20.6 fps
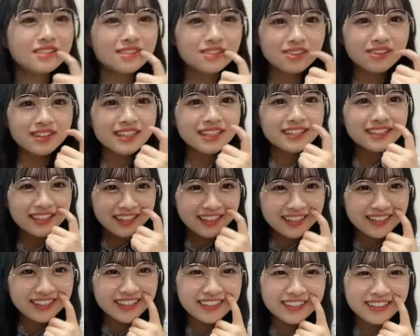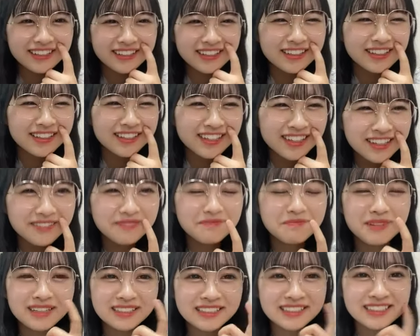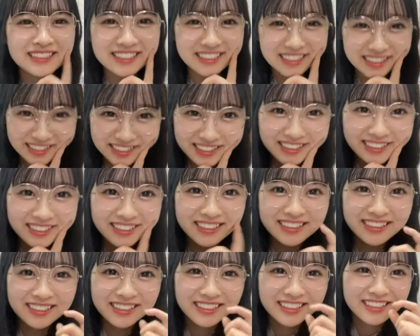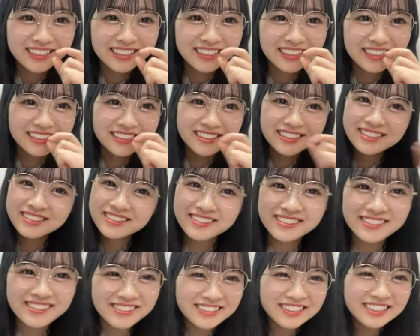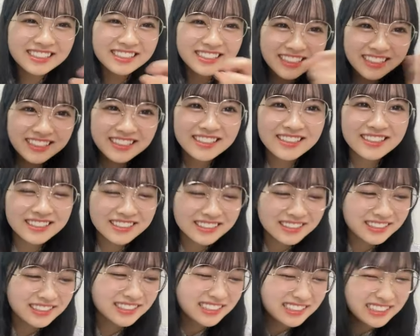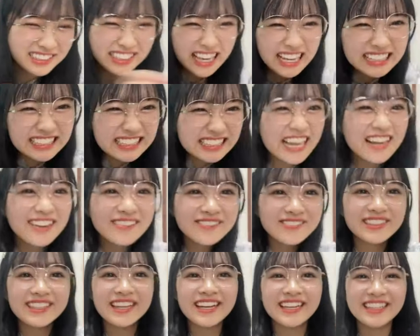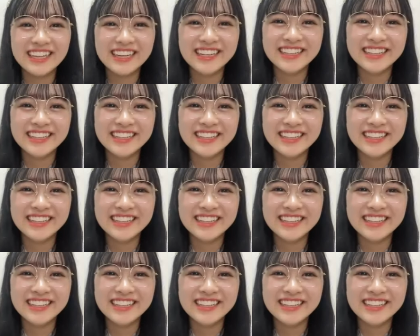ぐ取れてあれパッチすぐ取れてもうなんなんみたいな